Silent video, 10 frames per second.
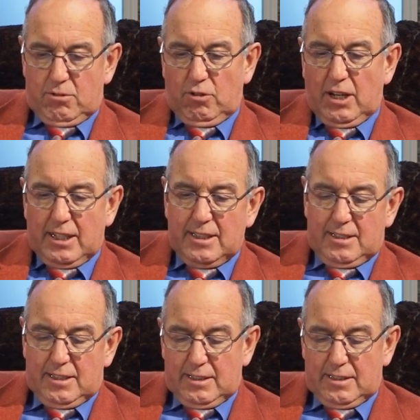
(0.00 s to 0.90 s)

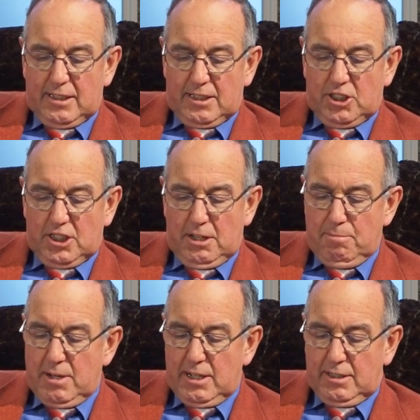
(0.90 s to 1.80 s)
Johannes, der es
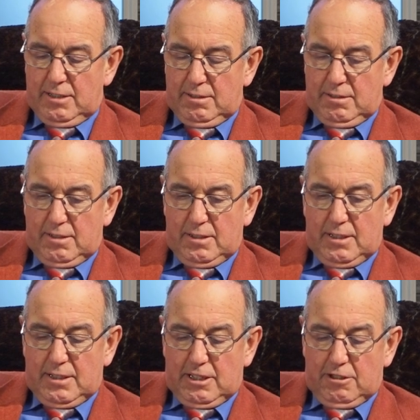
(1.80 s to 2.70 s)
niedergeschrieben hat,
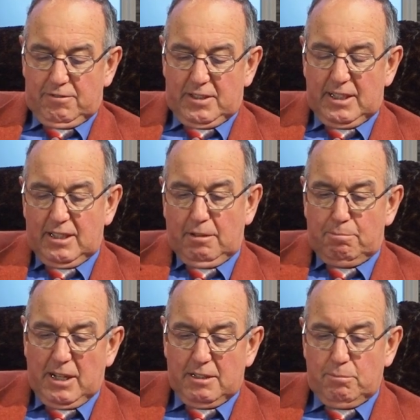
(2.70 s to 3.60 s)
auf der Insel
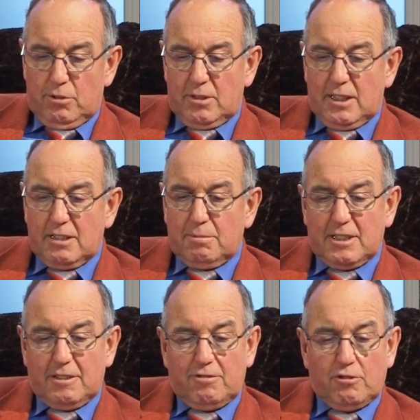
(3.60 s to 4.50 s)
Patmos das,
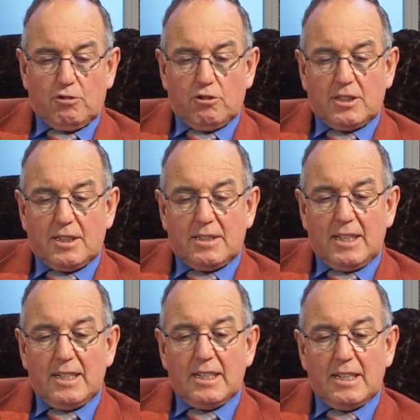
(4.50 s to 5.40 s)
was er von Gott
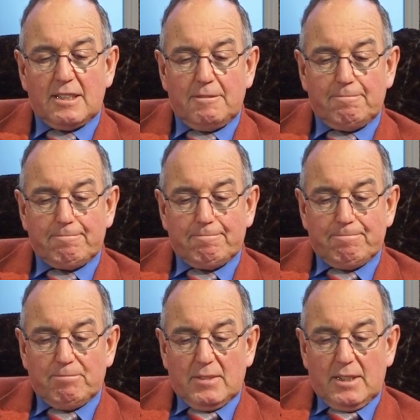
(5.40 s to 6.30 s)
gesehen hat.
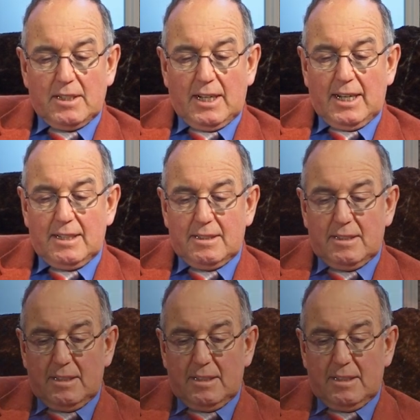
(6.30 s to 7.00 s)
Da heißt